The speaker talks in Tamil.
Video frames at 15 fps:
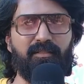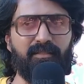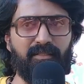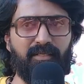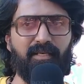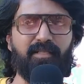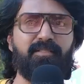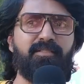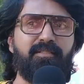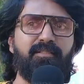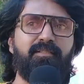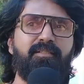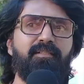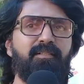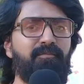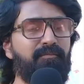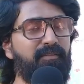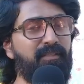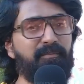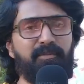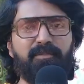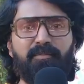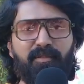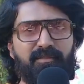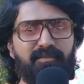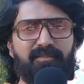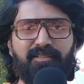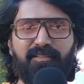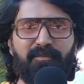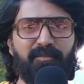இது கிடச்சிதுன்றது ஐம் வெரி மச் ப்ளஸ்
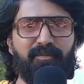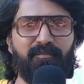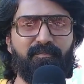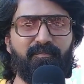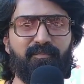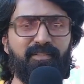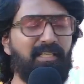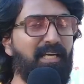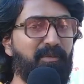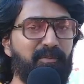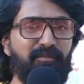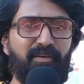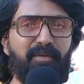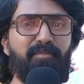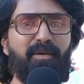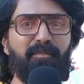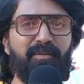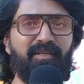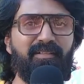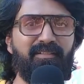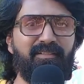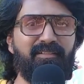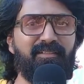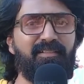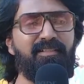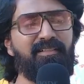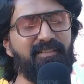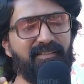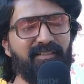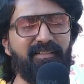சத்தியமாக யாருக்குமே அந்த வாய்ப்பு அமையாது
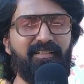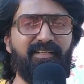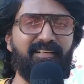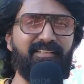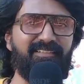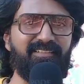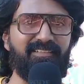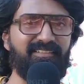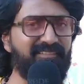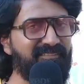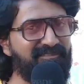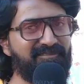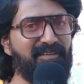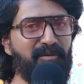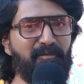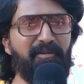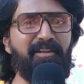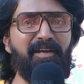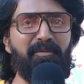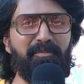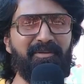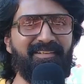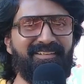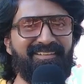எனக்கு கிடச்சிருக்கு ஐம் வெரி ஹாப்பி